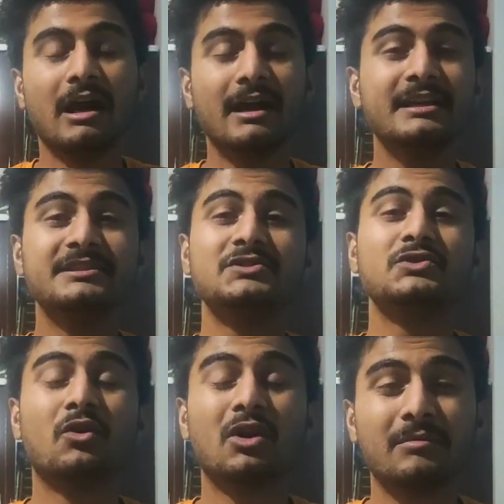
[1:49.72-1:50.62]
अगर ये चीज़
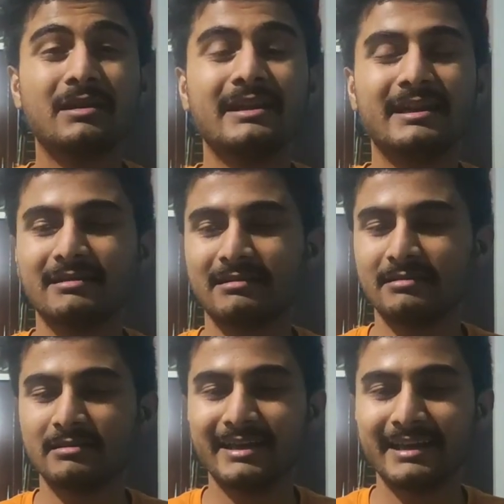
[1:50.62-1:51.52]
नॉर्मल एक
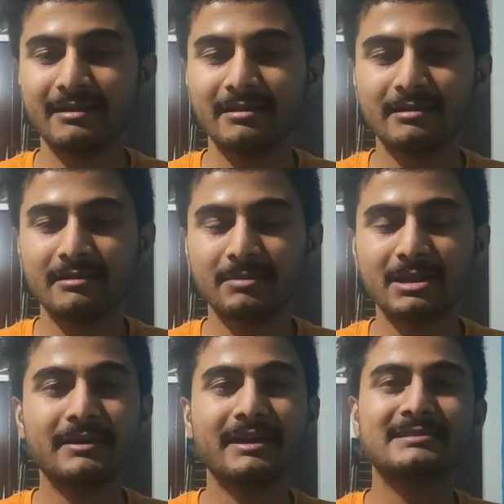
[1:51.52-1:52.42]

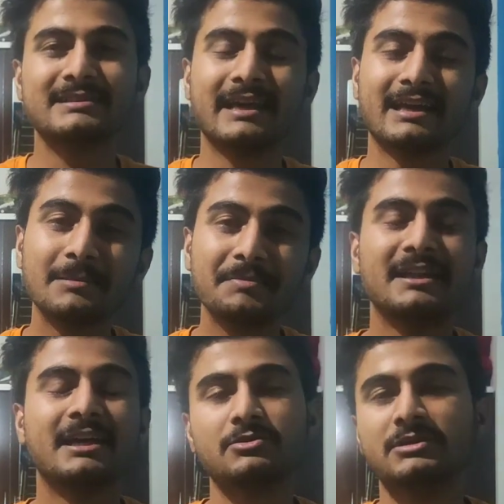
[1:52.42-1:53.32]
मतलब एक साइकिल पे
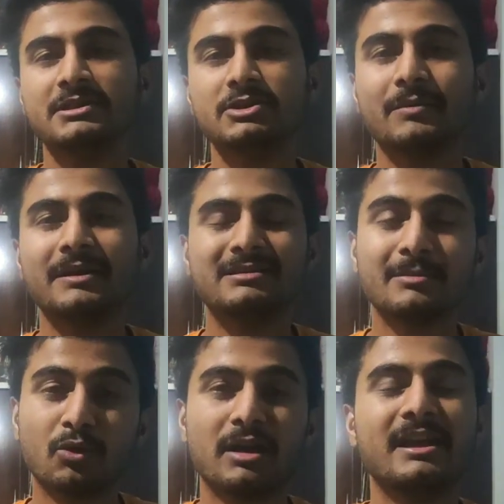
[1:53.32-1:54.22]
डेथ हो जाती तो भाई
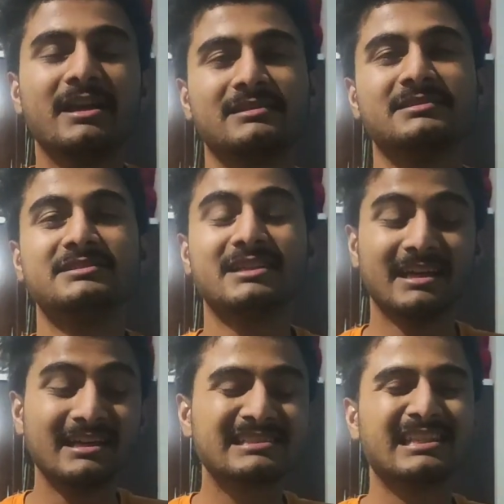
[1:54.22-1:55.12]
इतना बुरा नहीं लगता जितना
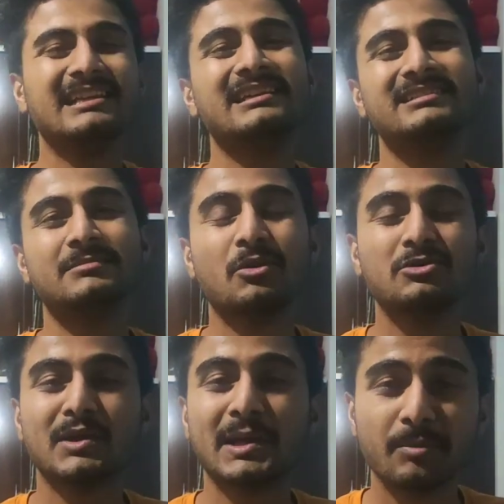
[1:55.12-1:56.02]
इस तरीके से
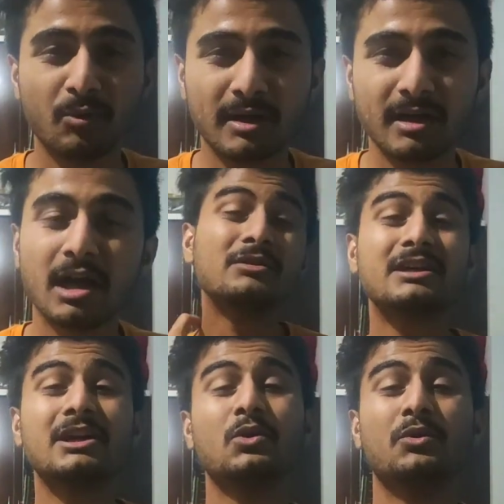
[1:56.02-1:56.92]
मौत होने पे बुरा लगा
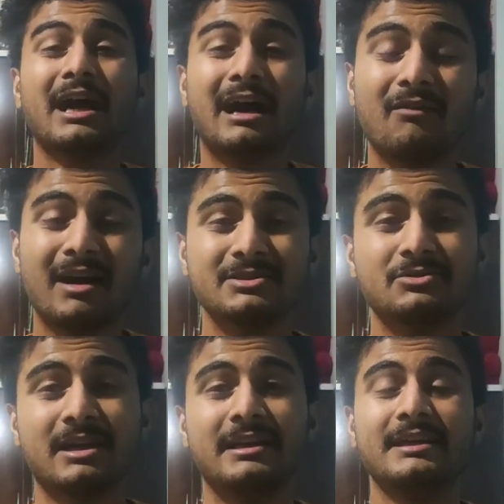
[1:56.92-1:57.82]
सारे लोगों ने आवाज़
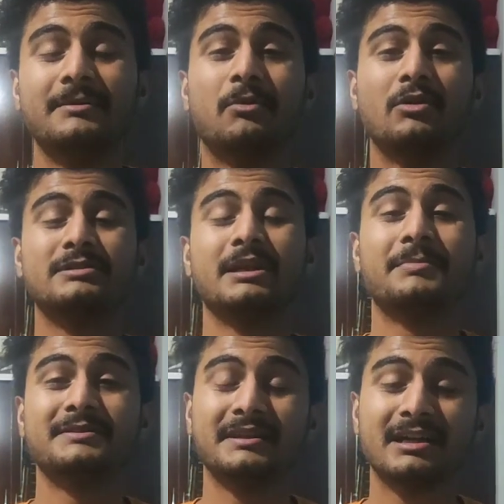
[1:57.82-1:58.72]
उठाई है बहुत सारे
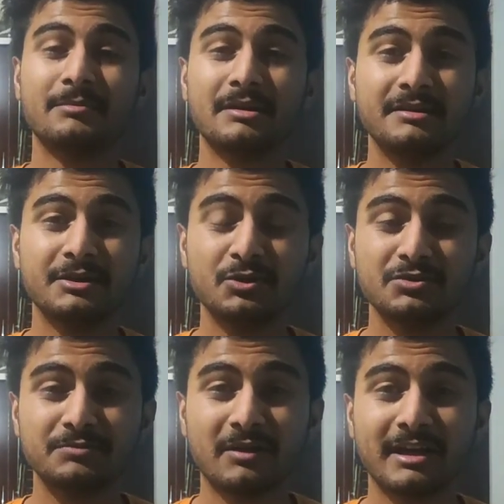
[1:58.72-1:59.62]
पत्रिका में ये
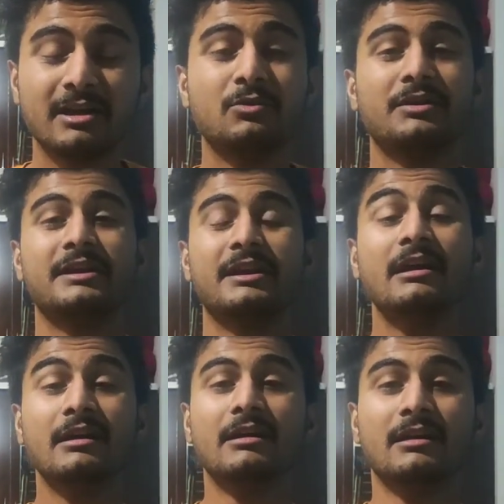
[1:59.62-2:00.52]
न्यूज़ वायरल हो रही है
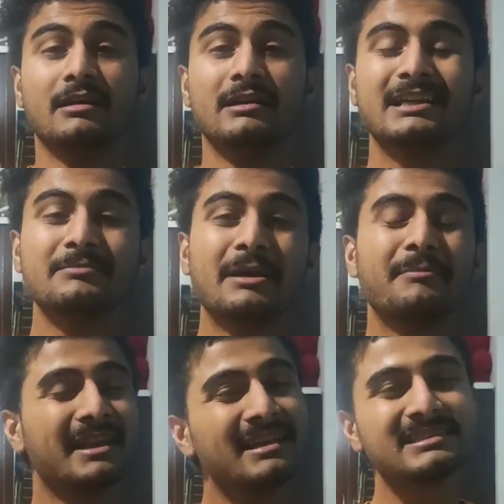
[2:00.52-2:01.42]
लेकिन भाई
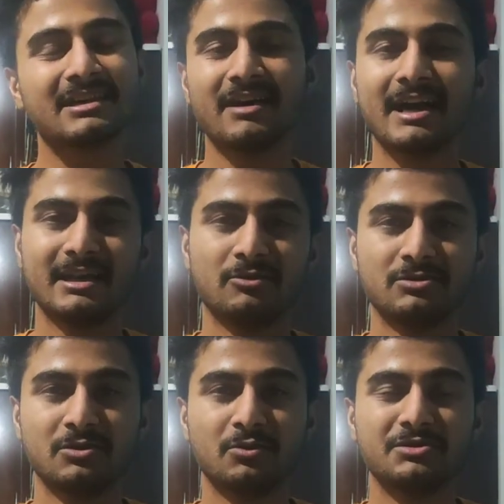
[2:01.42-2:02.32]
मेरा सवाल है
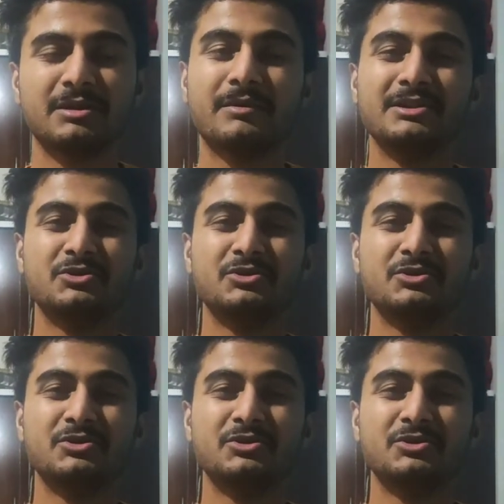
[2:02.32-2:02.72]
उन लोगों से भाई